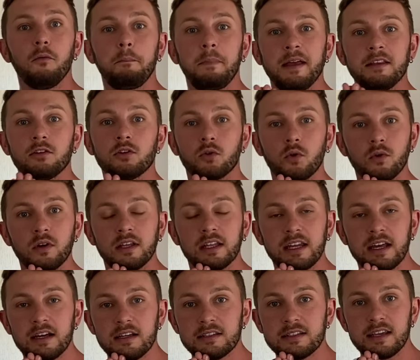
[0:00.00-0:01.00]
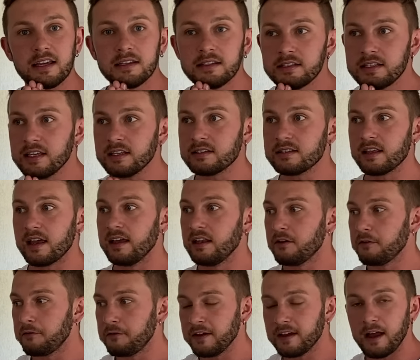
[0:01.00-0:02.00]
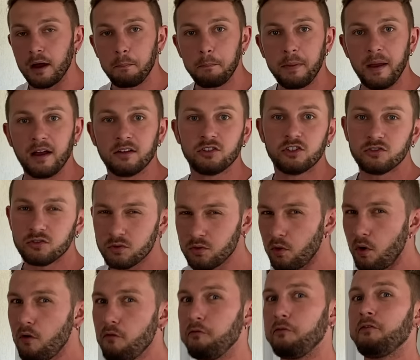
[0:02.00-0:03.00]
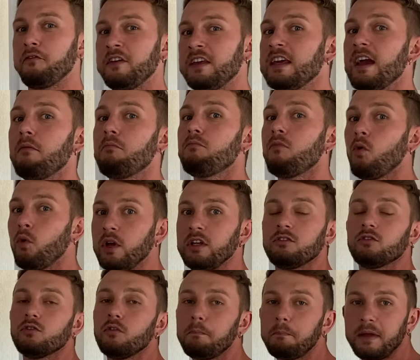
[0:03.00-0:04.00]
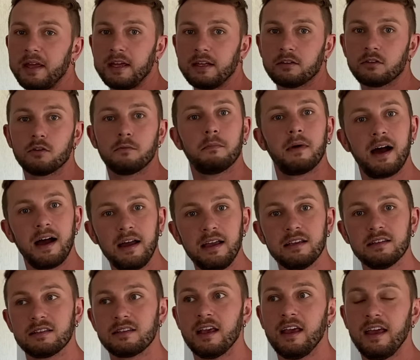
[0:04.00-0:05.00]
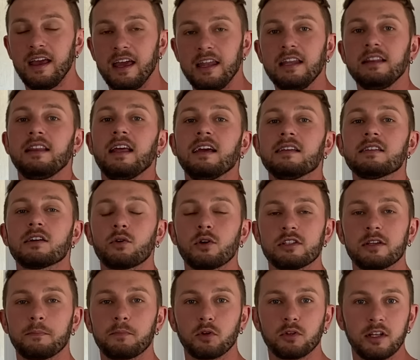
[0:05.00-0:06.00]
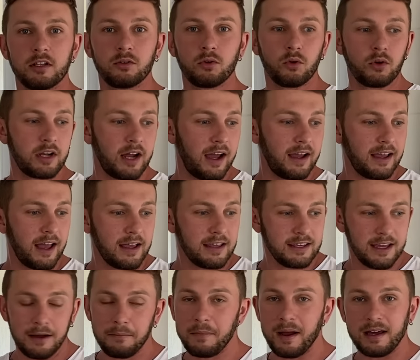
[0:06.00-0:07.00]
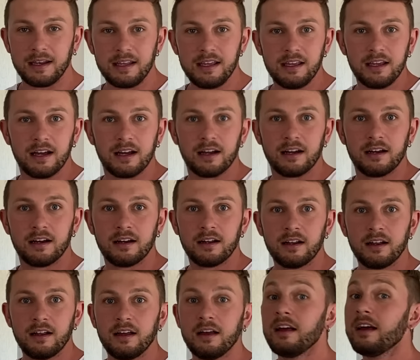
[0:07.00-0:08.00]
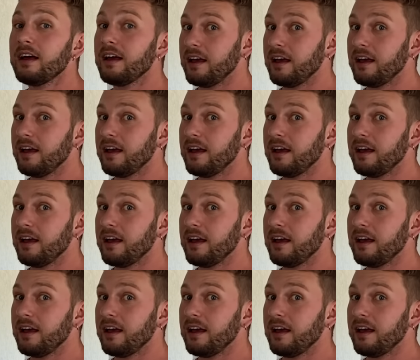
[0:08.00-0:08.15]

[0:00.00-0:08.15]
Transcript: Pedro com criança é assim, ele fica, a gente não confia muito no Pedro, mas ele tem essa coisa protetora. E a Maria... É o extremo até, né?